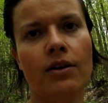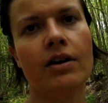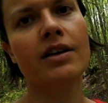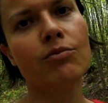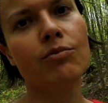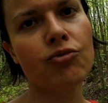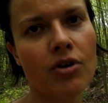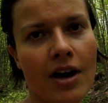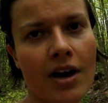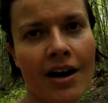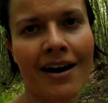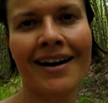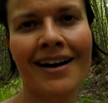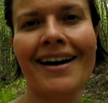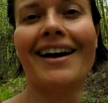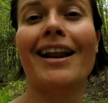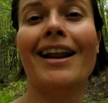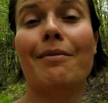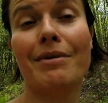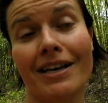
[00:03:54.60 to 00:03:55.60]
les bois
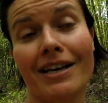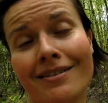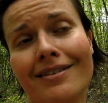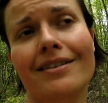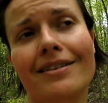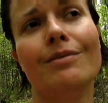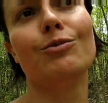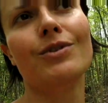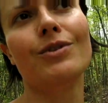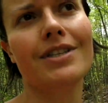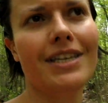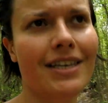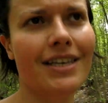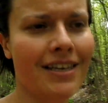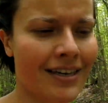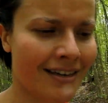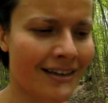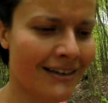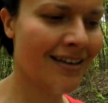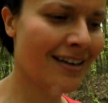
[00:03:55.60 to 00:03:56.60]
à la merci des
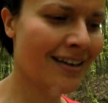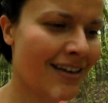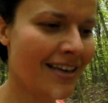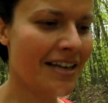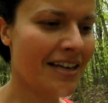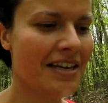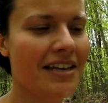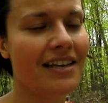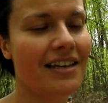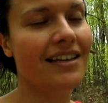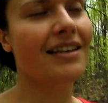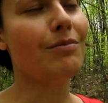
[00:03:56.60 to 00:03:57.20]
moustiques et des